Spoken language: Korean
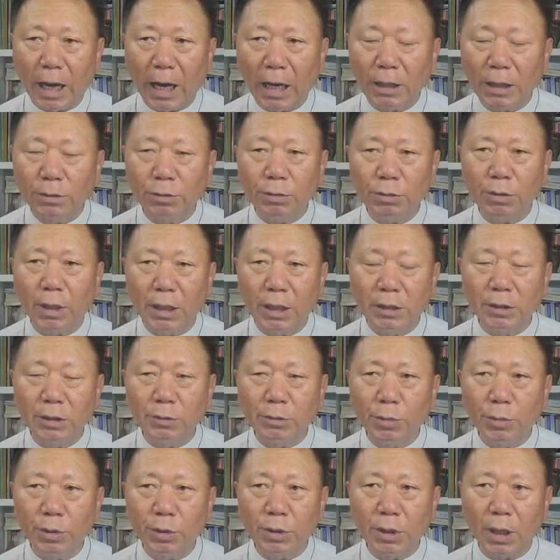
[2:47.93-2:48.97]
악으로
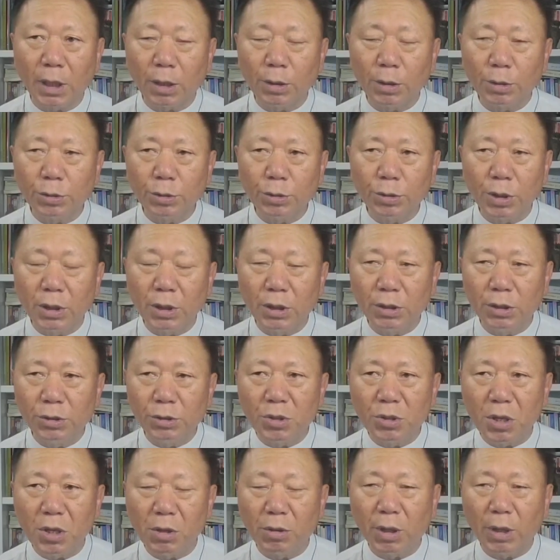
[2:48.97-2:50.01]
알지 못하고 죄를
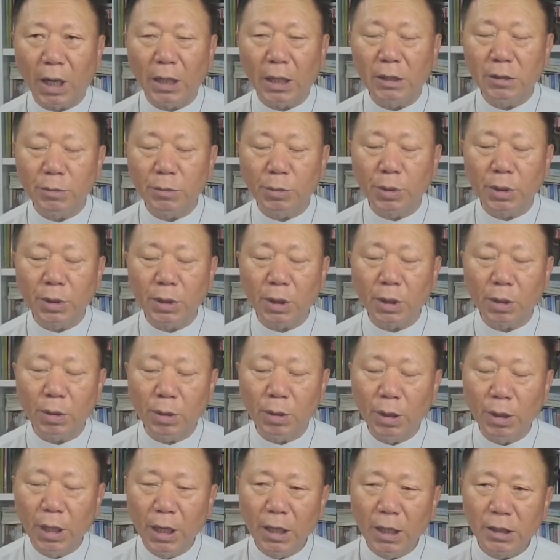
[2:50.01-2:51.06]
죄로 알지
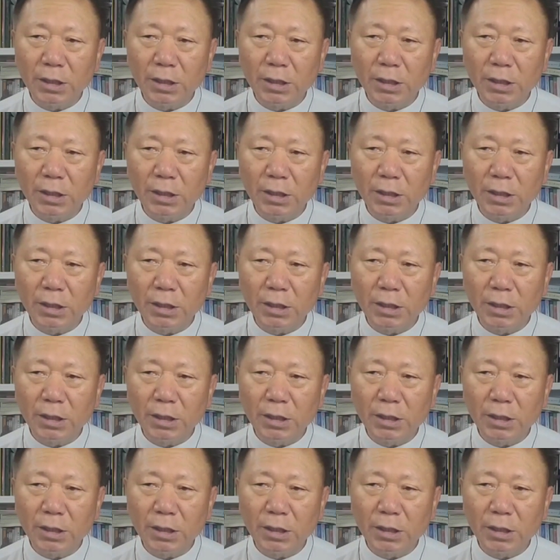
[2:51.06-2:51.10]
못하고